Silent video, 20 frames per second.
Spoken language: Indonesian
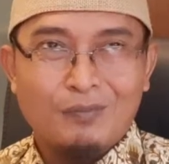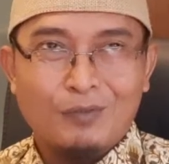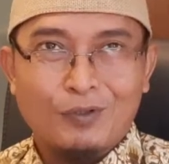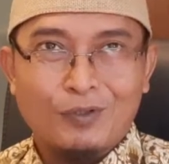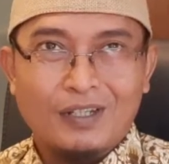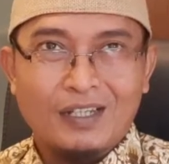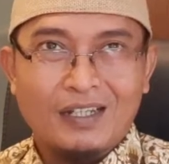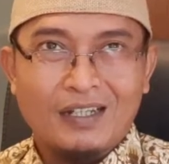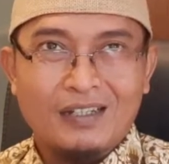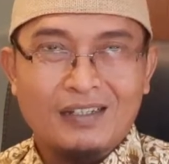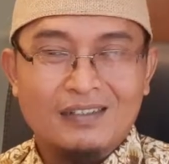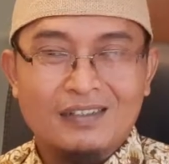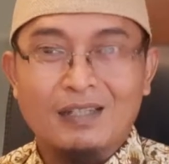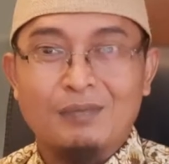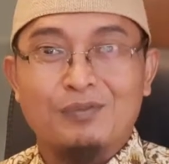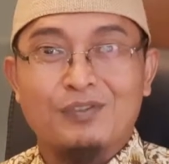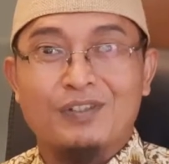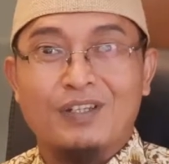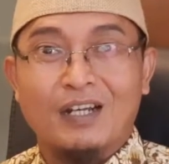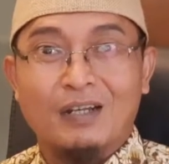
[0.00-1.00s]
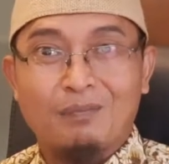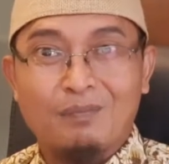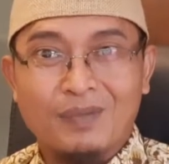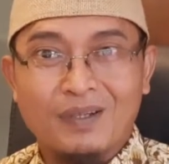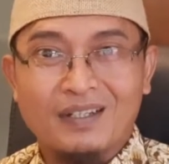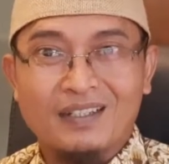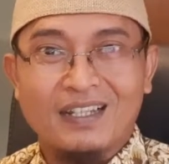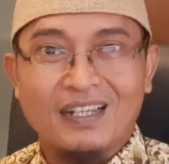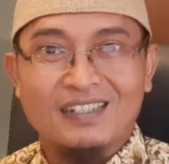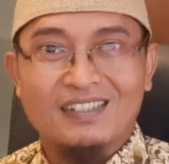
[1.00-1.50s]
mungkin
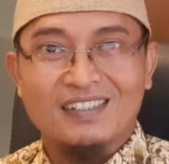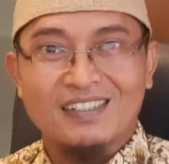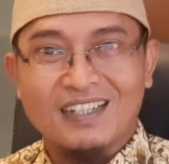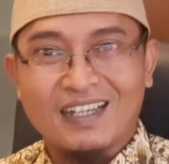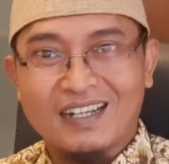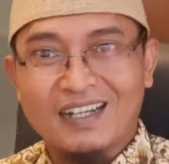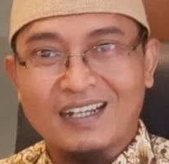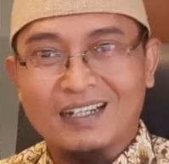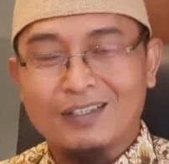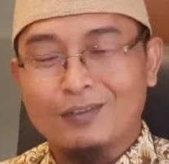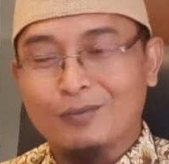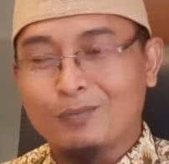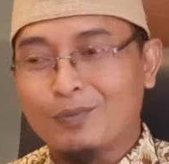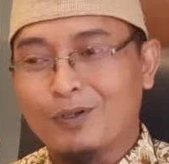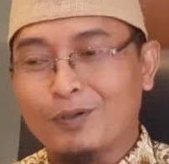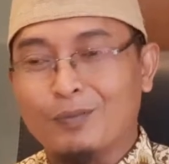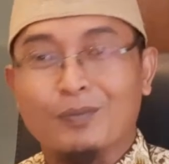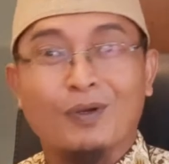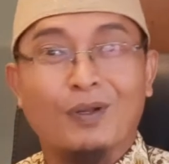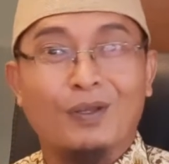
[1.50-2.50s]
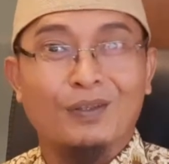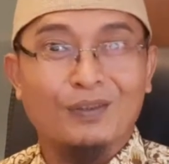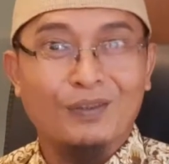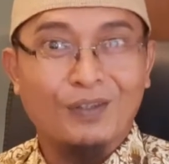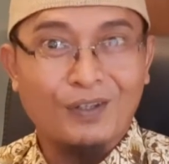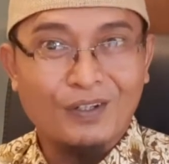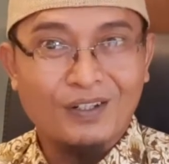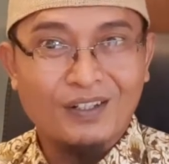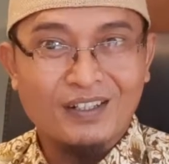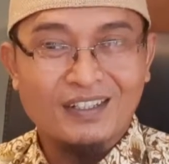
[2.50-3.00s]
subscriber yang sekarang itu belum
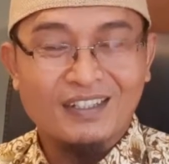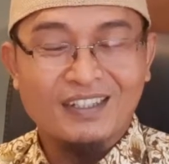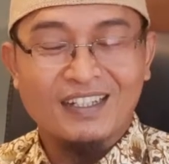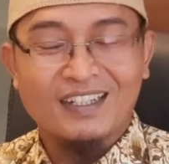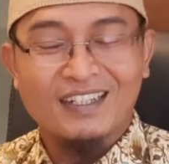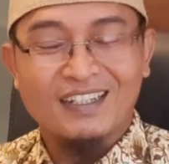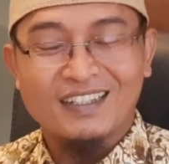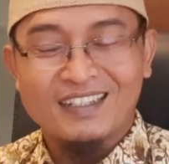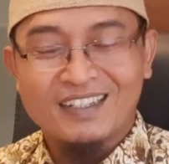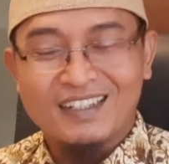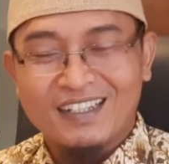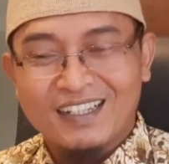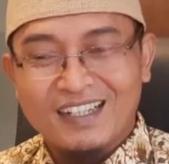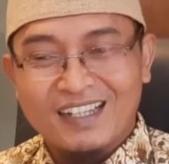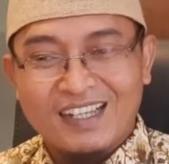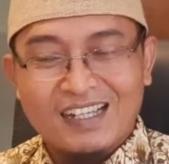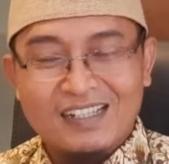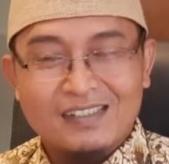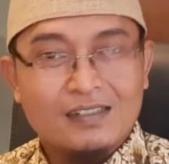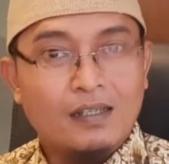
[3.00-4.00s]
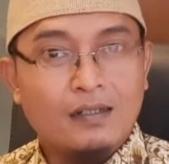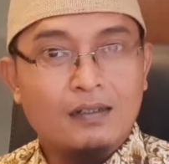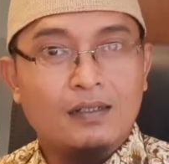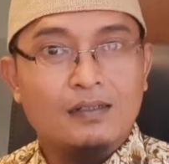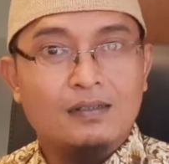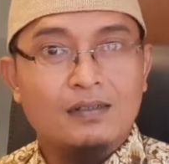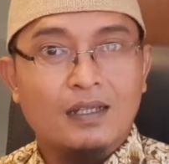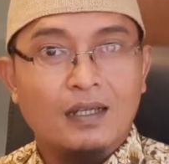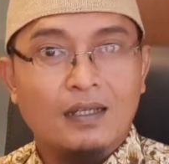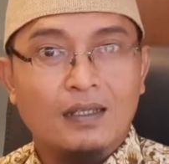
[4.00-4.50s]
nonton ya
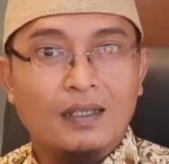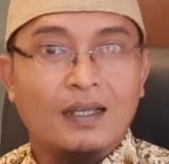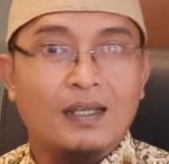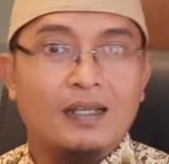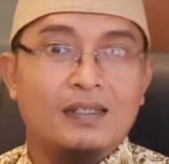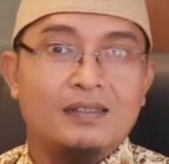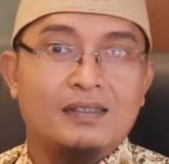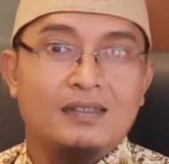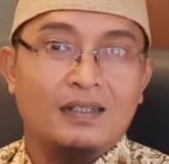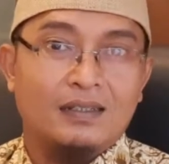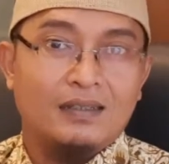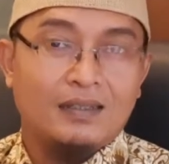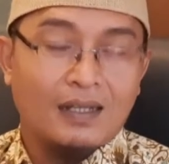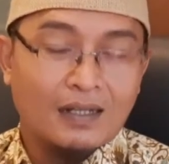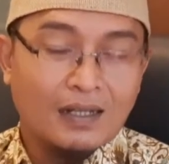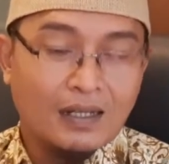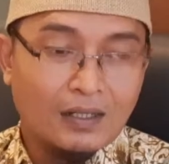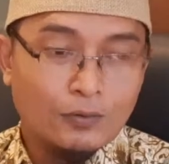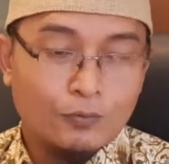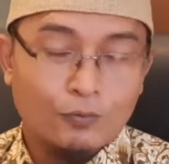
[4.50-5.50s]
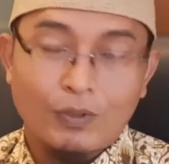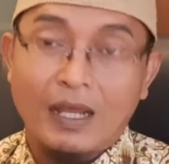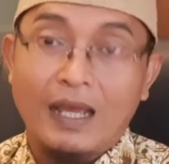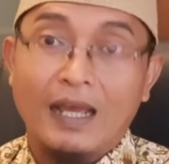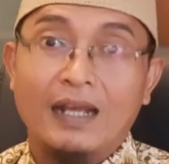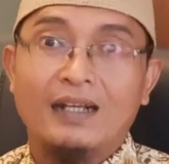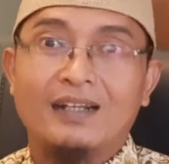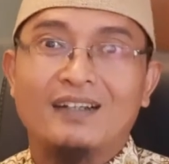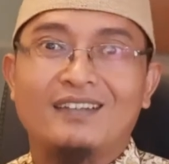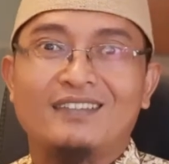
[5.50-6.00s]
jadi saya ceritakan
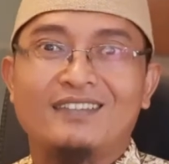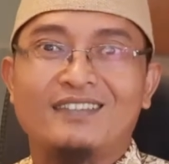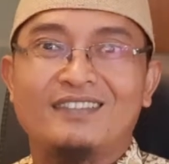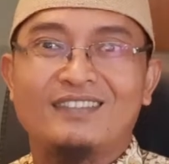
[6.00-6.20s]
ulang